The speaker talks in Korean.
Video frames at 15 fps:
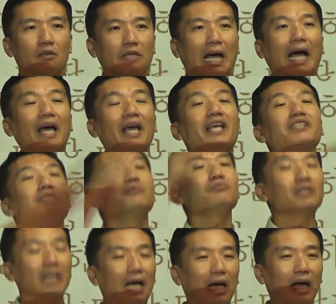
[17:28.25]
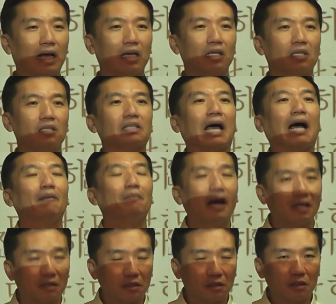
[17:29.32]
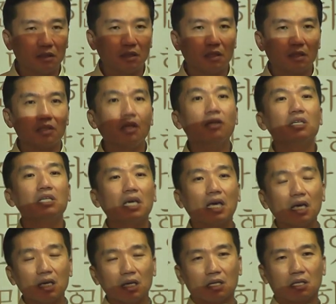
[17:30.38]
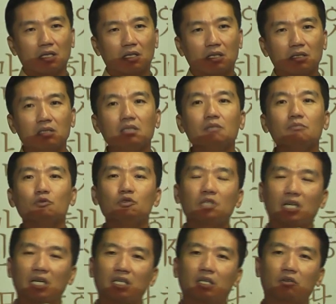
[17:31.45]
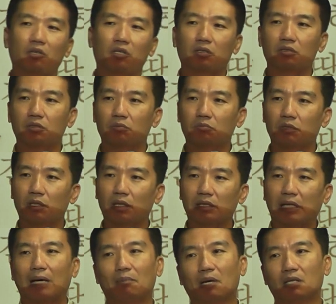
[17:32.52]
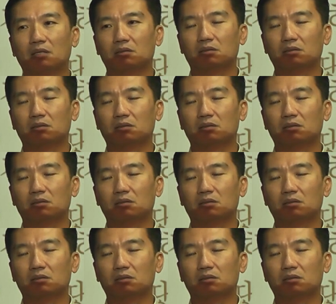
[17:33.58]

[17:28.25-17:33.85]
다 했습니다 다만 여기에 큰 문제가 있게 되는 것입니다 다만